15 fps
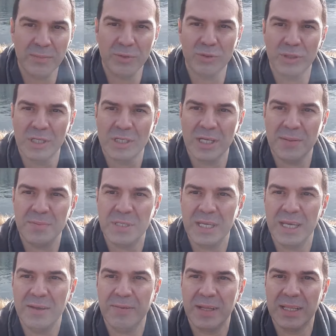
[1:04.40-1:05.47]
muhteşemse
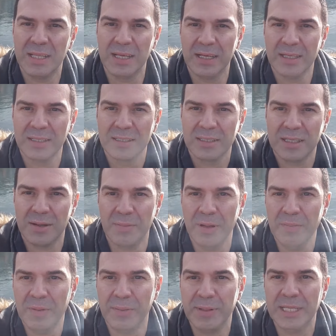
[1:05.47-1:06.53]
eyvallah.
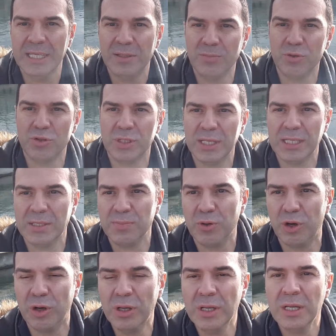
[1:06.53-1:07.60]
Tamam ama gitmiyorsa
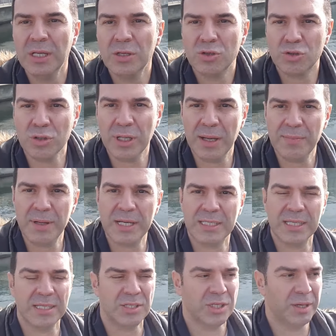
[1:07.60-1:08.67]
gitmiyor. Şundan
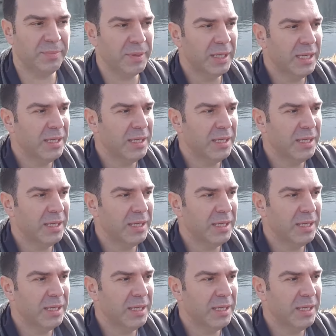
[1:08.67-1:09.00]
bahsedeceğim.